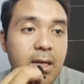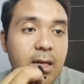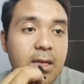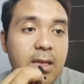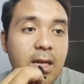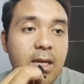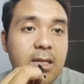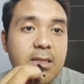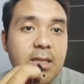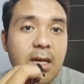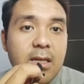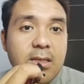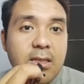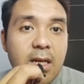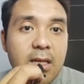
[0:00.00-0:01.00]
kita lihat
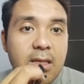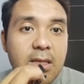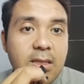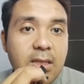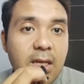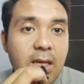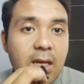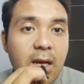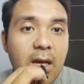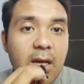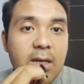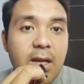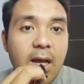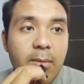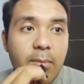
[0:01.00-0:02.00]
secara statistik
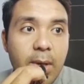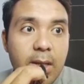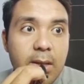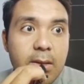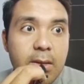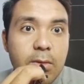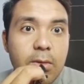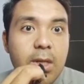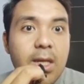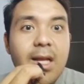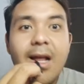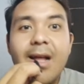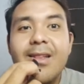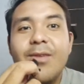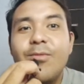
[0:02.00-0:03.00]
damage
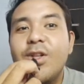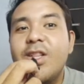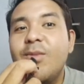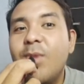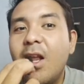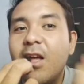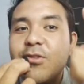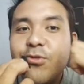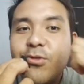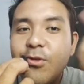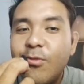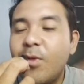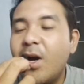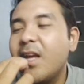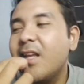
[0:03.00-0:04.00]
gila tiba-tiba langsung
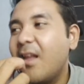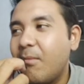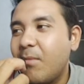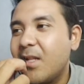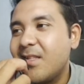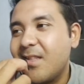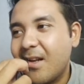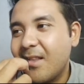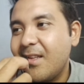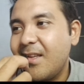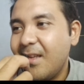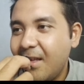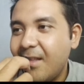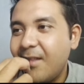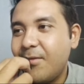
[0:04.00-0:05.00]
nyumbangin damage
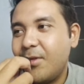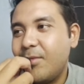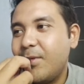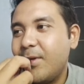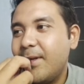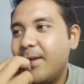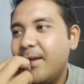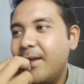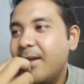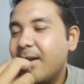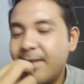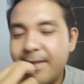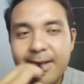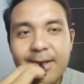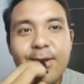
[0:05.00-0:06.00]
tertinggi teman-teman
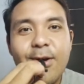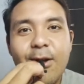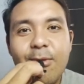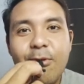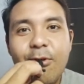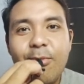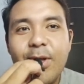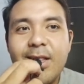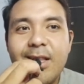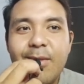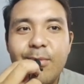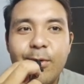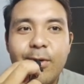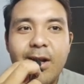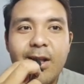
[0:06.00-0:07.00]
ketik di kolom komentar
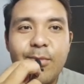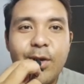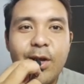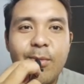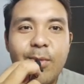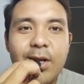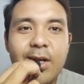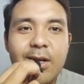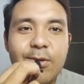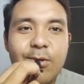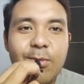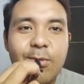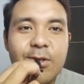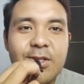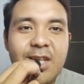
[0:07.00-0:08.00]
menurut kalian bagaimana
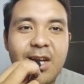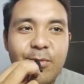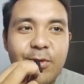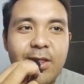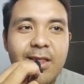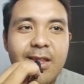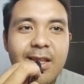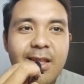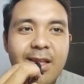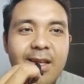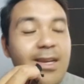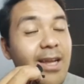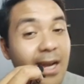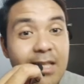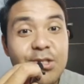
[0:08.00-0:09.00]
gue mau cabut
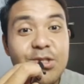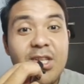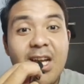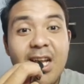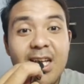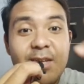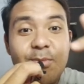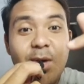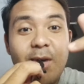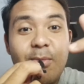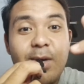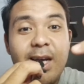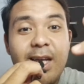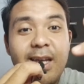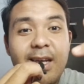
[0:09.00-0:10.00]
dan lanjutin lagi bye
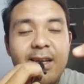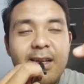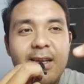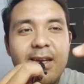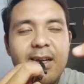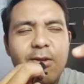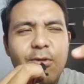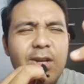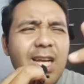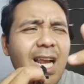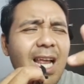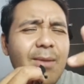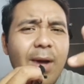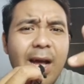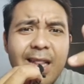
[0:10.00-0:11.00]
bye kok
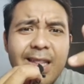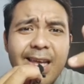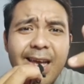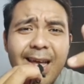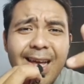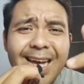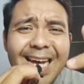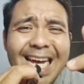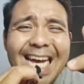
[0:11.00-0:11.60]
ini banget ya